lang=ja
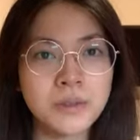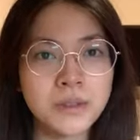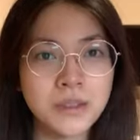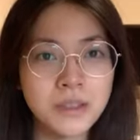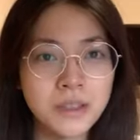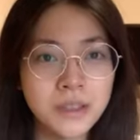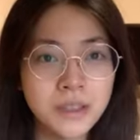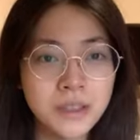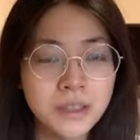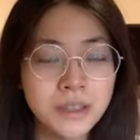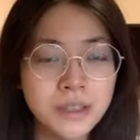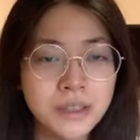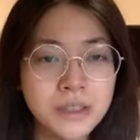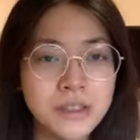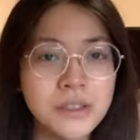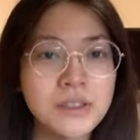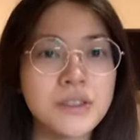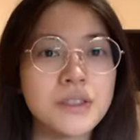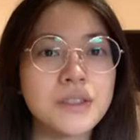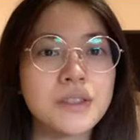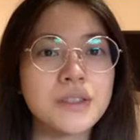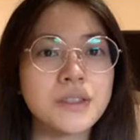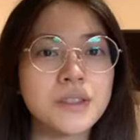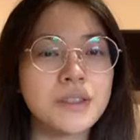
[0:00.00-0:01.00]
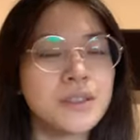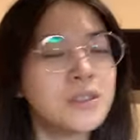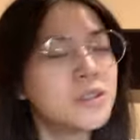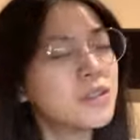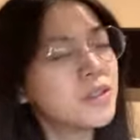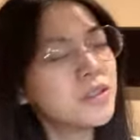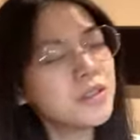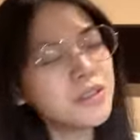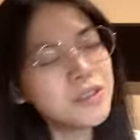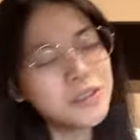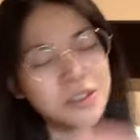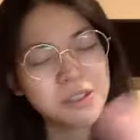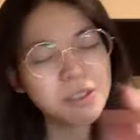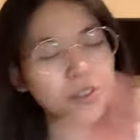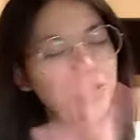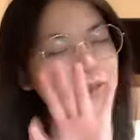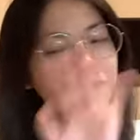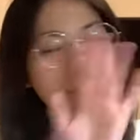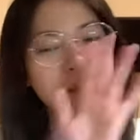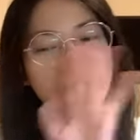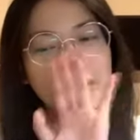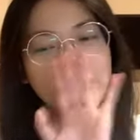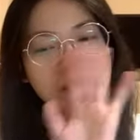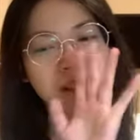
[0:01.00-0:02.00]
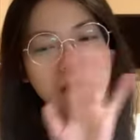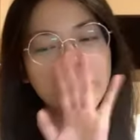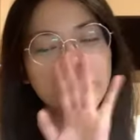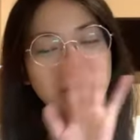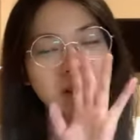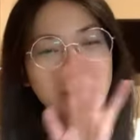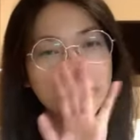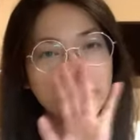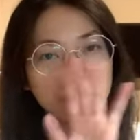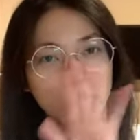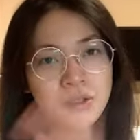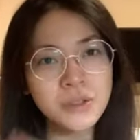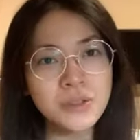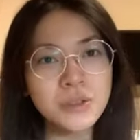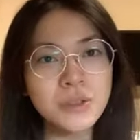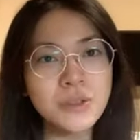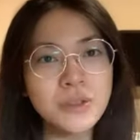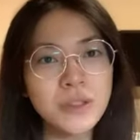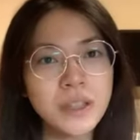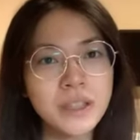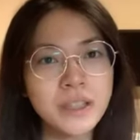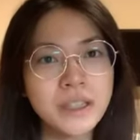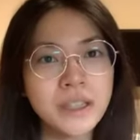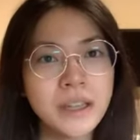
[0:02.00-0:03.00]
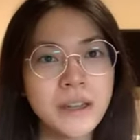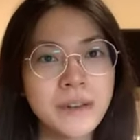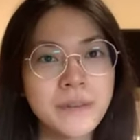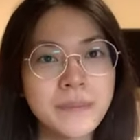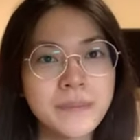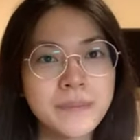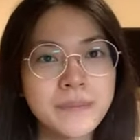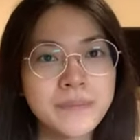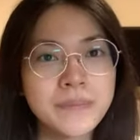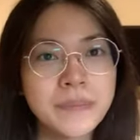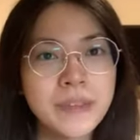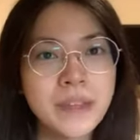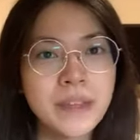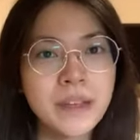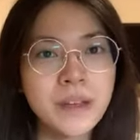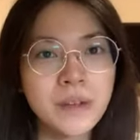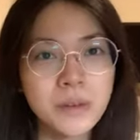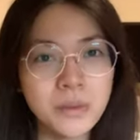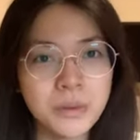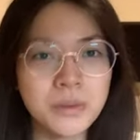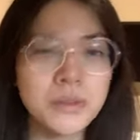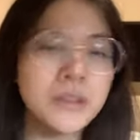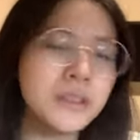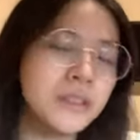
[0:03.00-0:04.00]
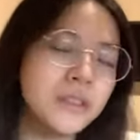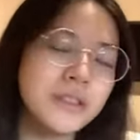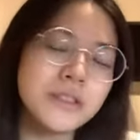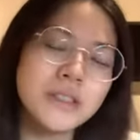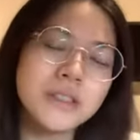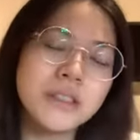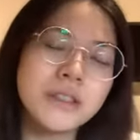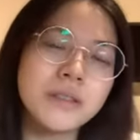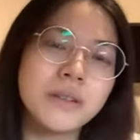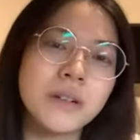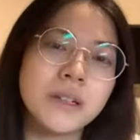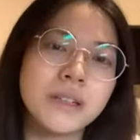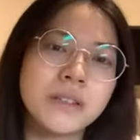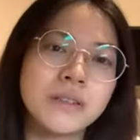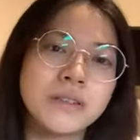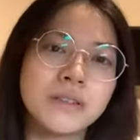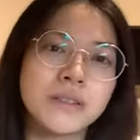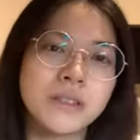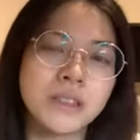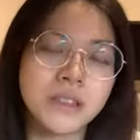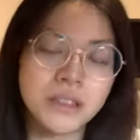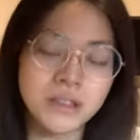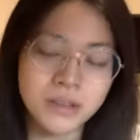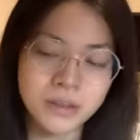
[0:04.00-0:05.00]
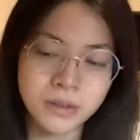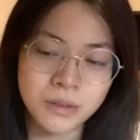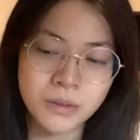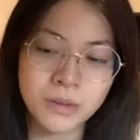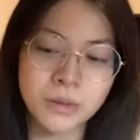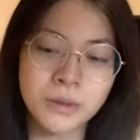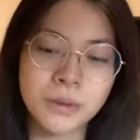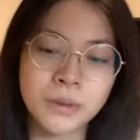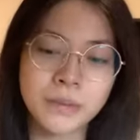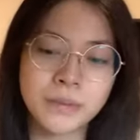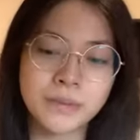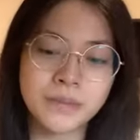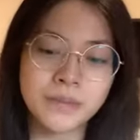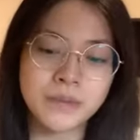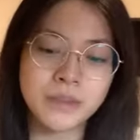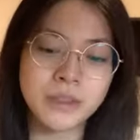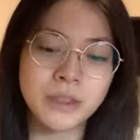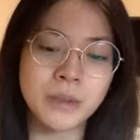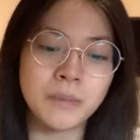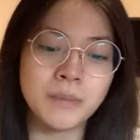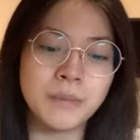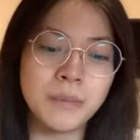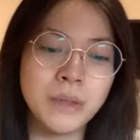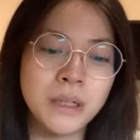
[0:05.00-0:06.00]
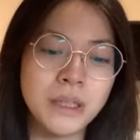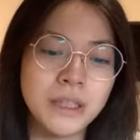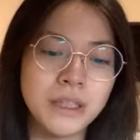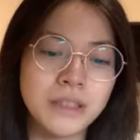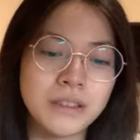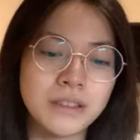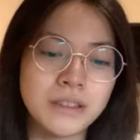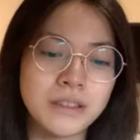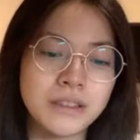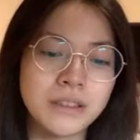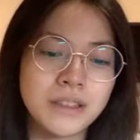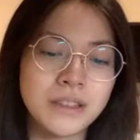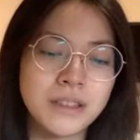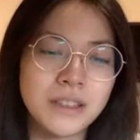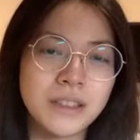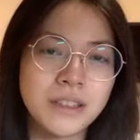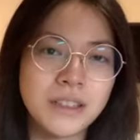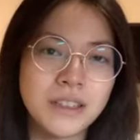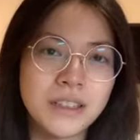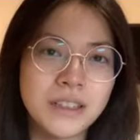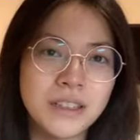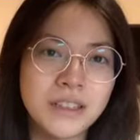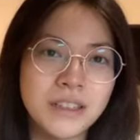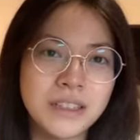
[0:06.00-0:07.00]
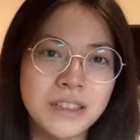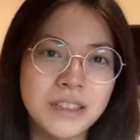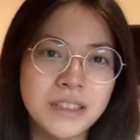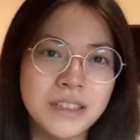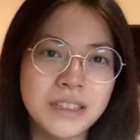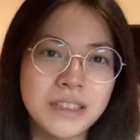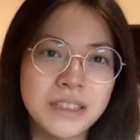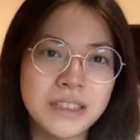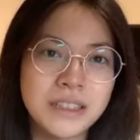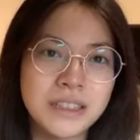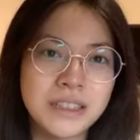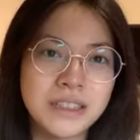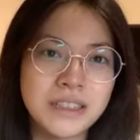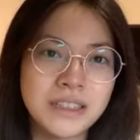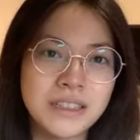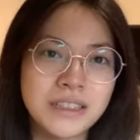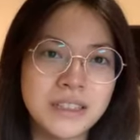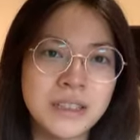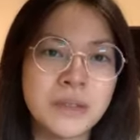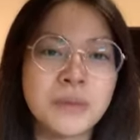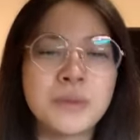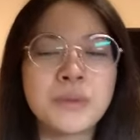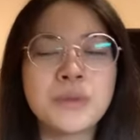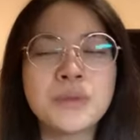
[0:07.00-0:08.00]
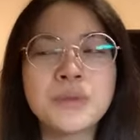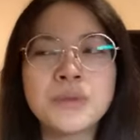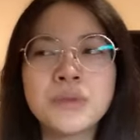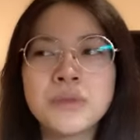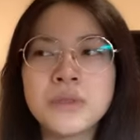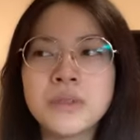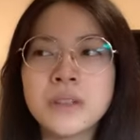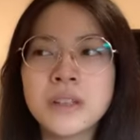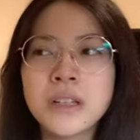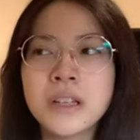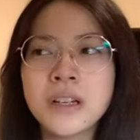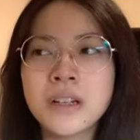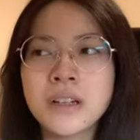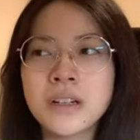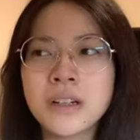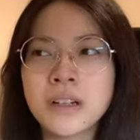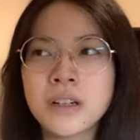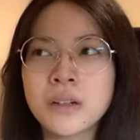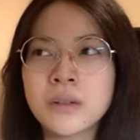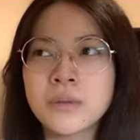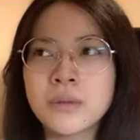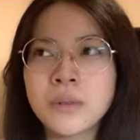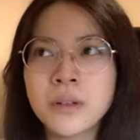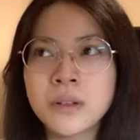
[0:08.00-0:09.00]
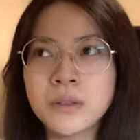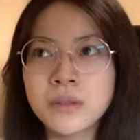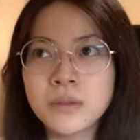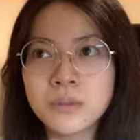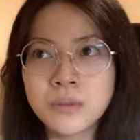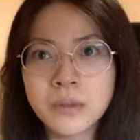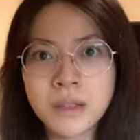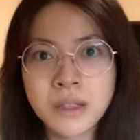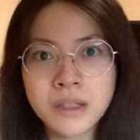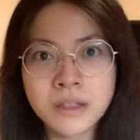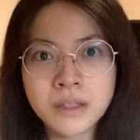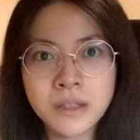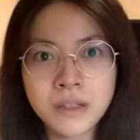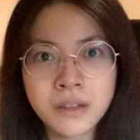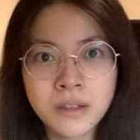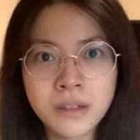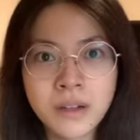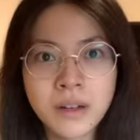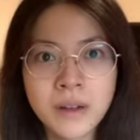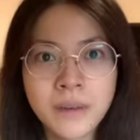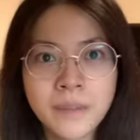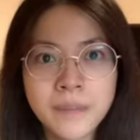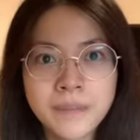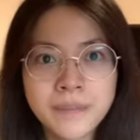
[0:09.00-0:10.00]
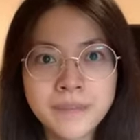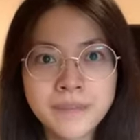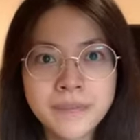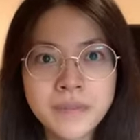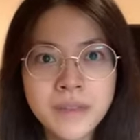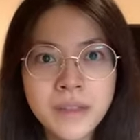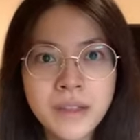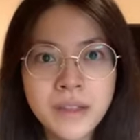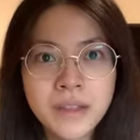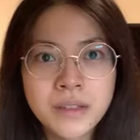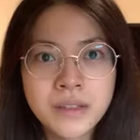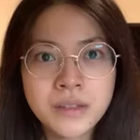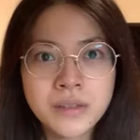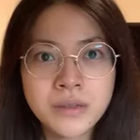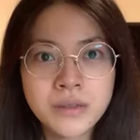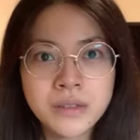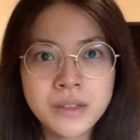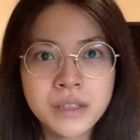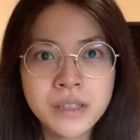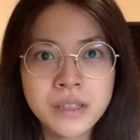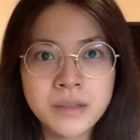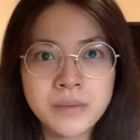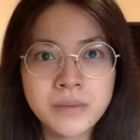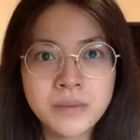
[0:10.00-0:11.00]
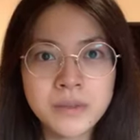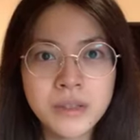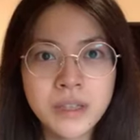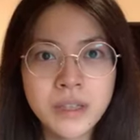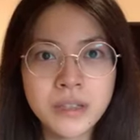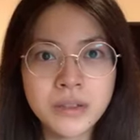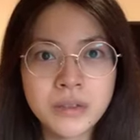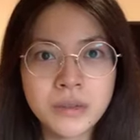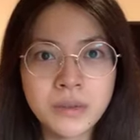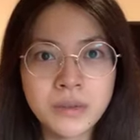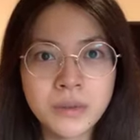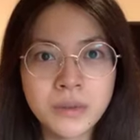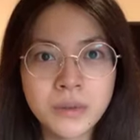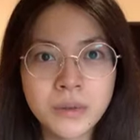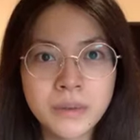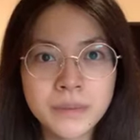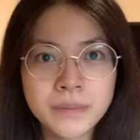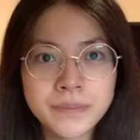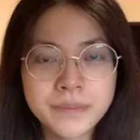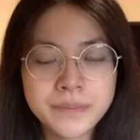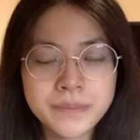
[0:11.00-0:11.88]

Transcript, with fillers: うすすすんは違うんだけどちょっとだけ落ち着いてはいるんですけどやっぱりでも本当になんかファンの皆さんがそのチームエイトの